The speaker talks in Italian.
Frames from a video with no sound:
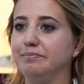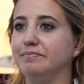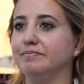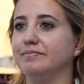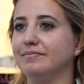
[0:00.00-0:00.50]

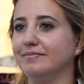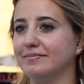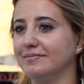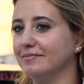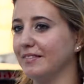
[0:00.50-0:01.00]

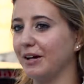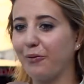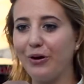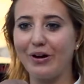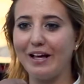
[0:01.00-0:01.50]
Mm,
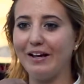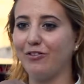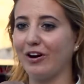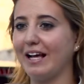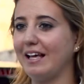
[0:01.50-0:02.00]
quello che
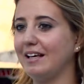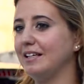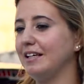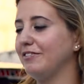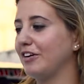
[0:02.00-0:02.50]

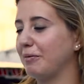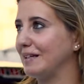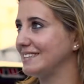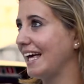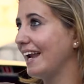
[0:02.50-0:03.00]
vorrei far
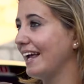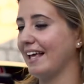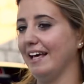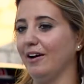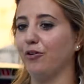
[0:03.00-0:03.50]
passare è
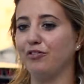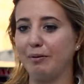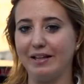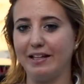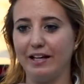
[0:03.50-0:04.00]
che
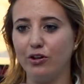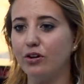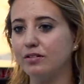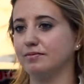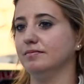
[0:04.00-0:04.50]
ovviamente
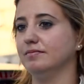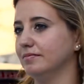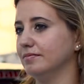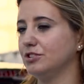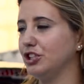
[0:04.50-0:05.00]
io
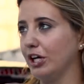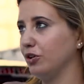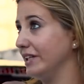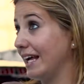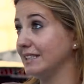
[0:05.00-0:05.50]
cerco
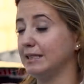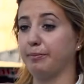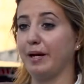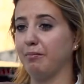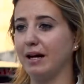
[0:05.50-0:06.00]
di dare
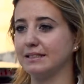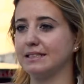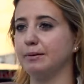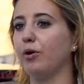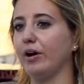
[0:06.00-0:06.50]
sempre il
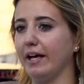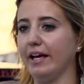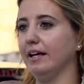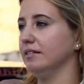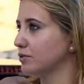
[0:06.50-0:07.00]
massimo
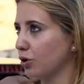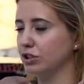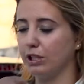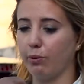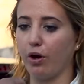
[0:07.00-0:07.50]
e
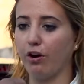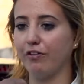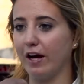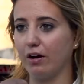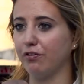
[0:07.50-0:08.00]
continuerò a
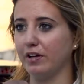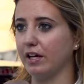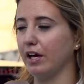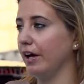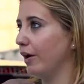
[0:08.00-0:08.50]
farlo
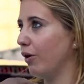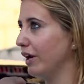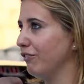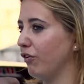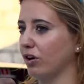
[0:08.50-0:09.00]
finché ho
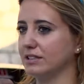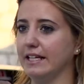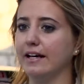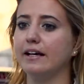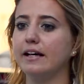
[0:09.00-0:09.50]
le
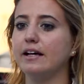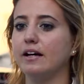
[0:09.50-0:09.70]
forze.